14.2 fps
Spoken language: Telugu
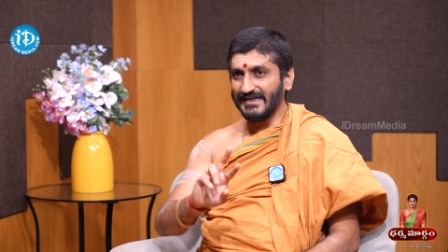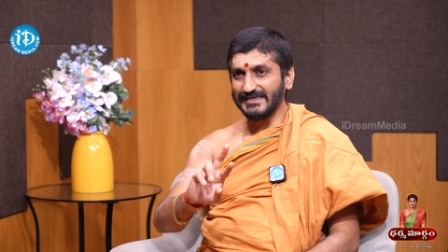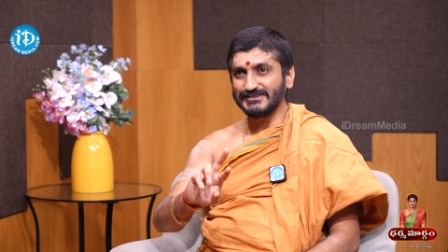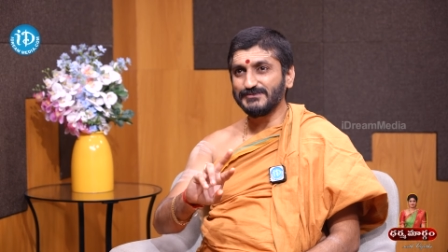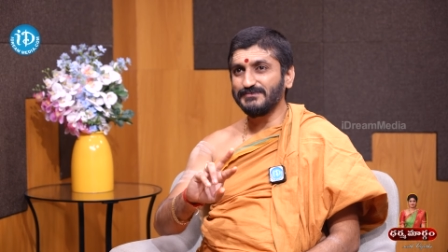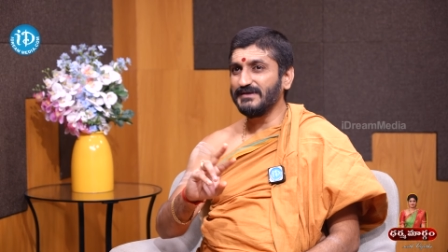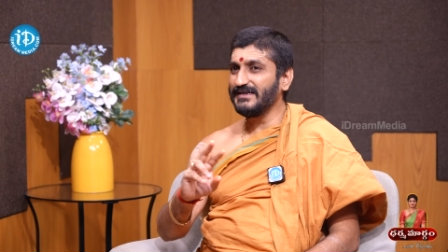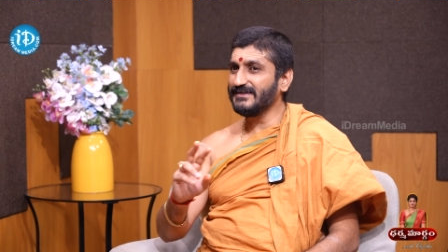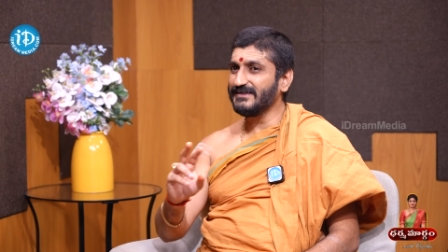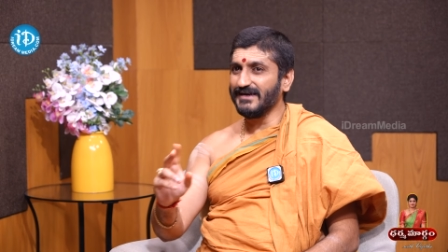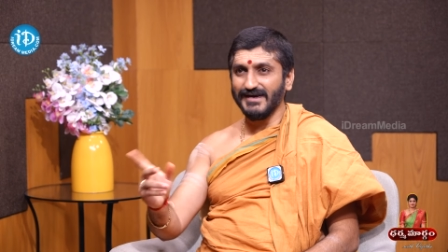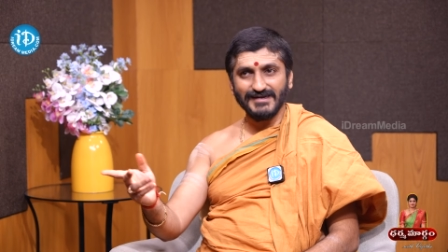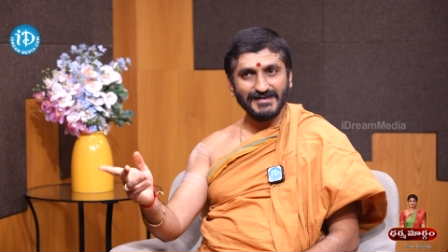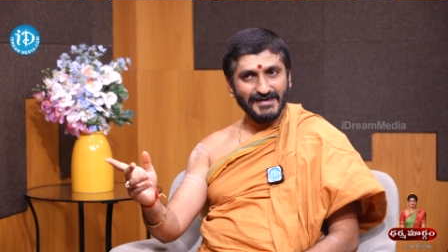లక్ష్మీ
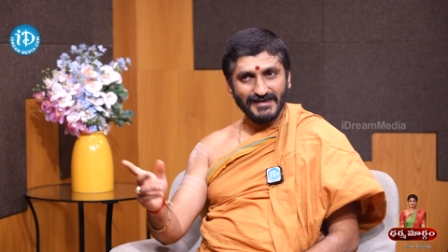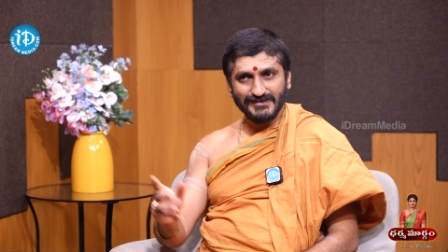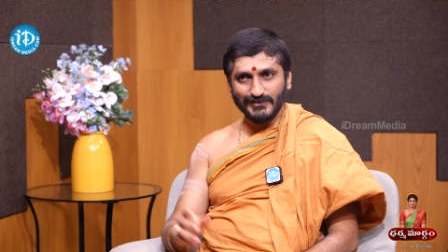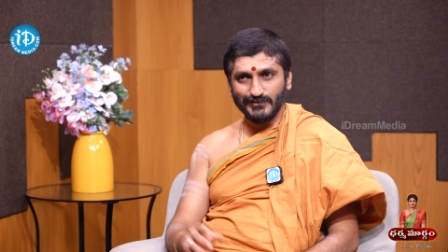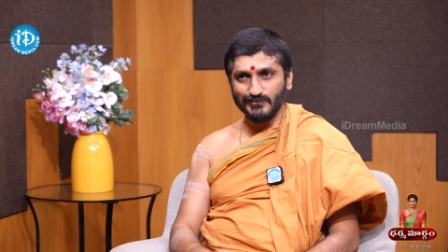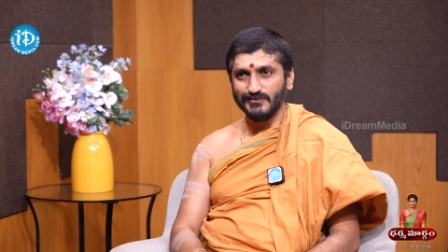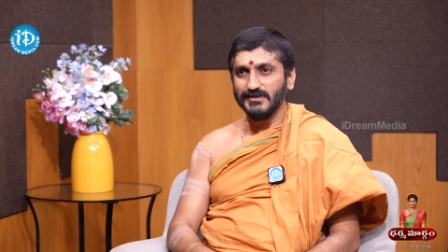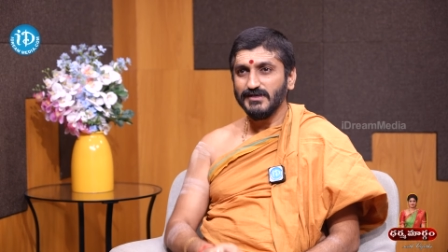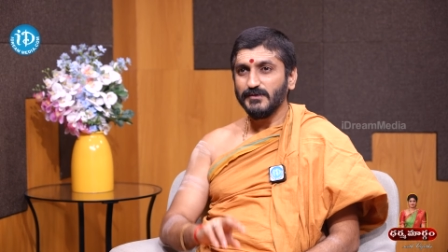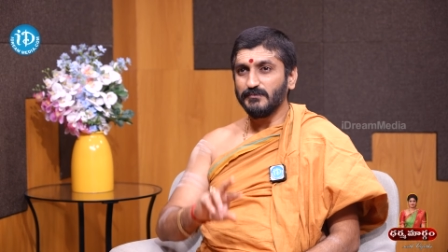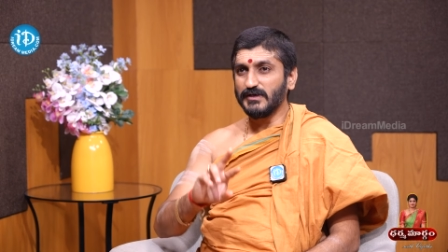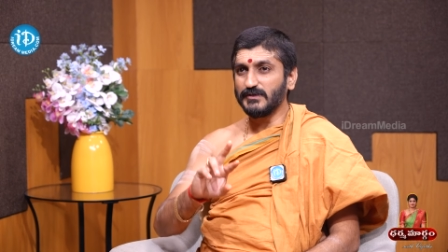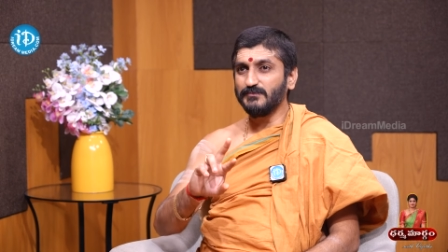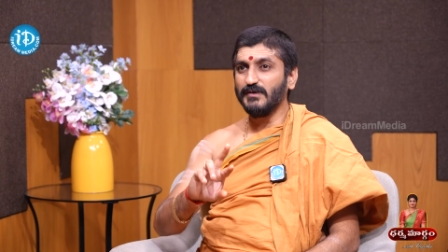నారాయణులు
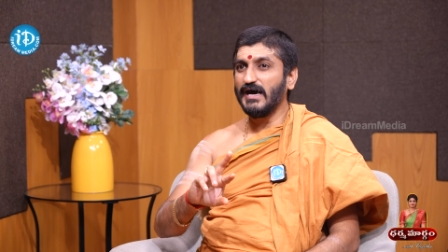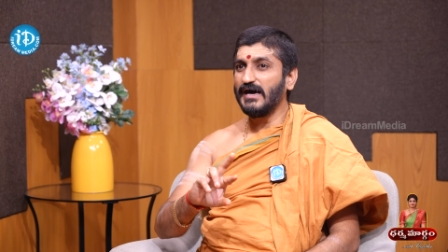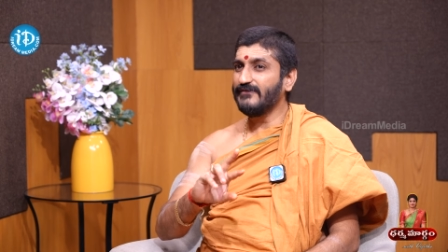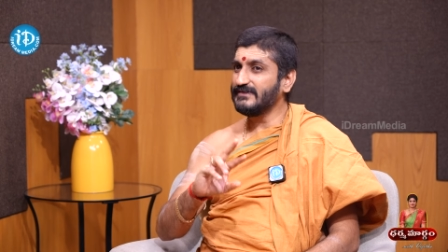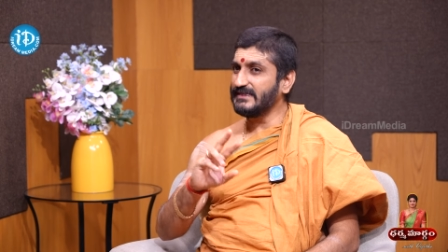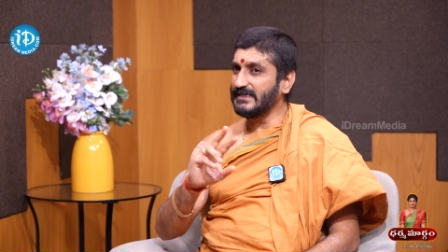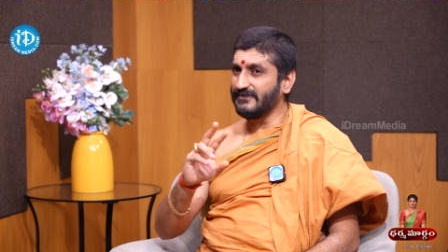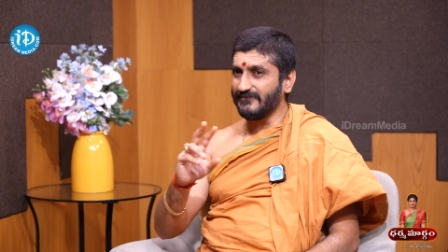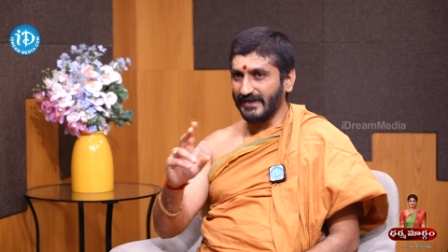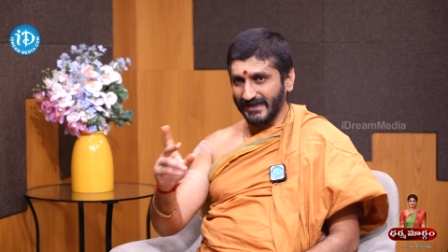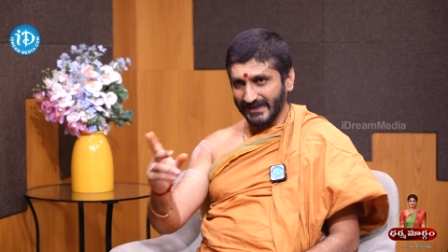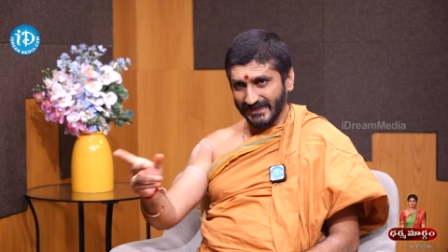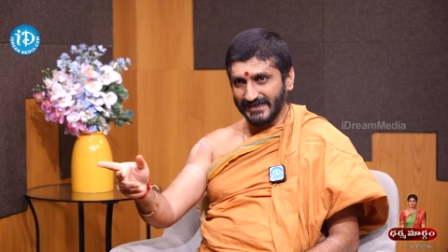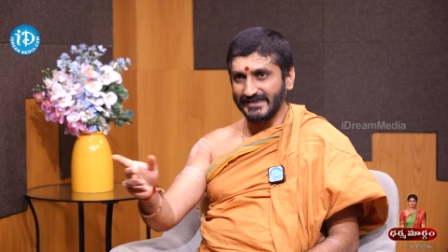పద్మావతి
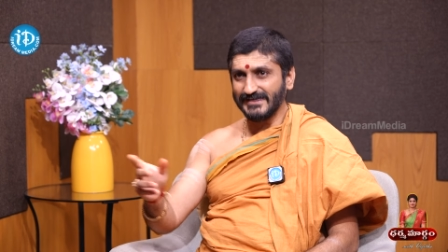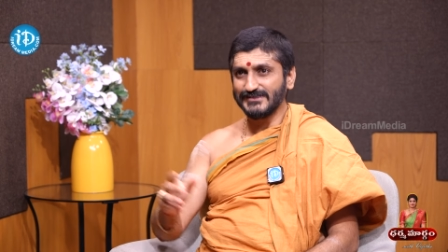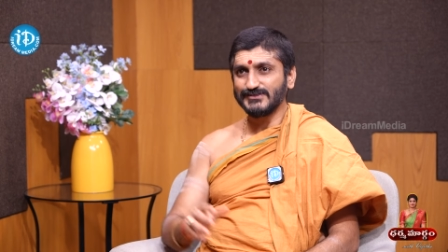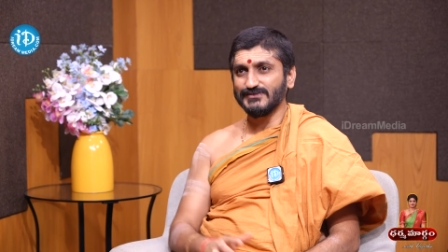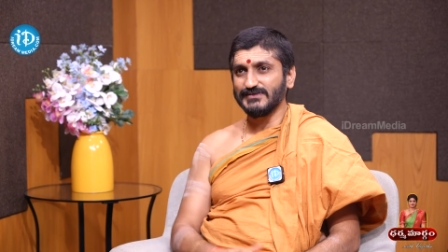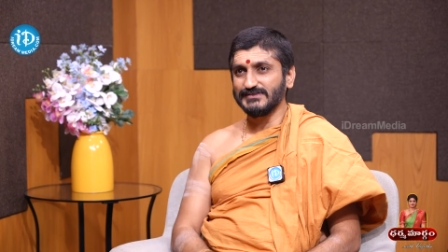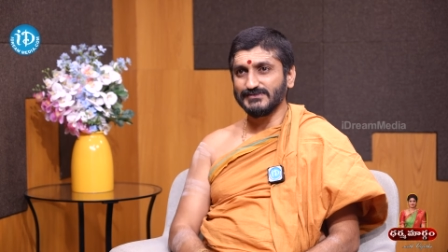వెంకటేశ్వర